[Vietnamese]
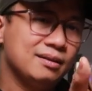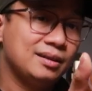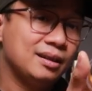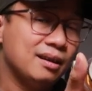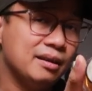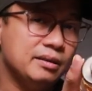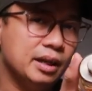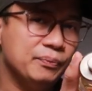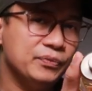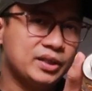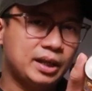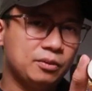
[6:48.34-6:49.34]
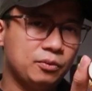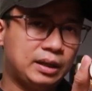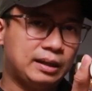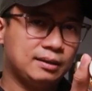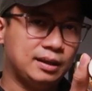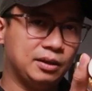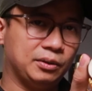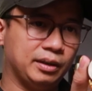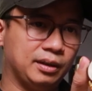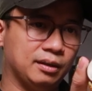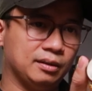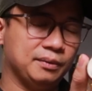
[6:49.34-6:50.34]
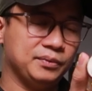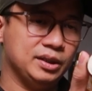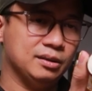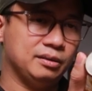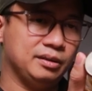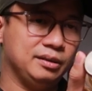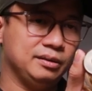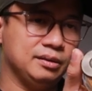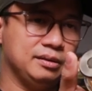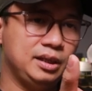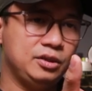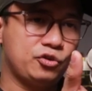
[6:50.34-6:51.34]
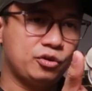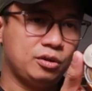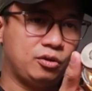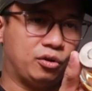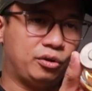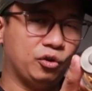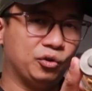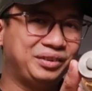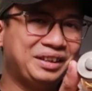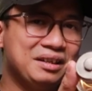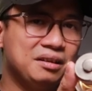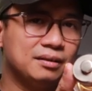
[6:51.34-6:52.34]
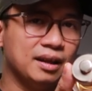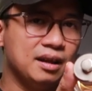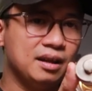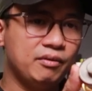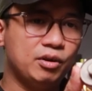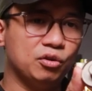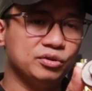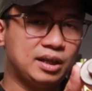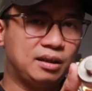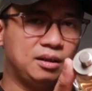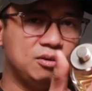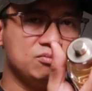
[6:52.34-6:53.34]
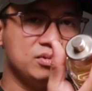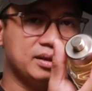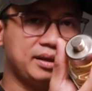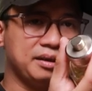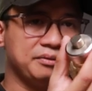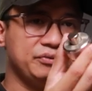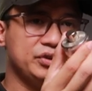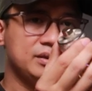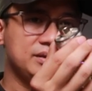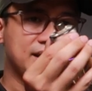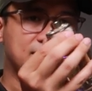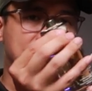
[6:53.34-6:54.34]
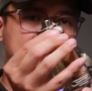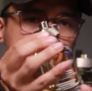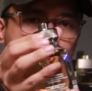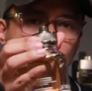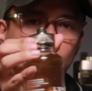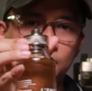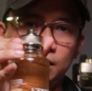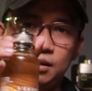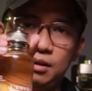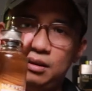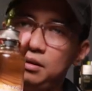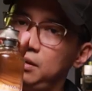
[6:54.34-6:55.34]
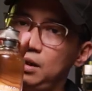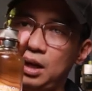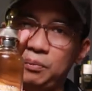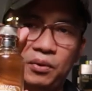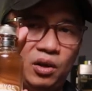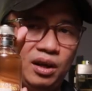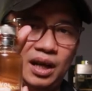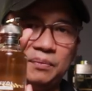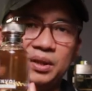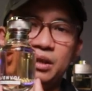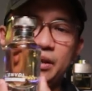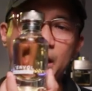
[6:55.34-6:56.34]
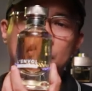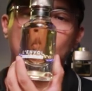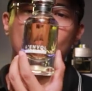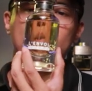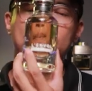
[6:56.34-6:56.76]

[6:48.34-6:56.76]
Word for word: rất là hiếm chai nước hoa nào kể cả thậm chí là đến từ niche có cái độ tinh tế về độ gia công như thế này nhưng nhà Cartier làm họ làm rất là đẹp luôn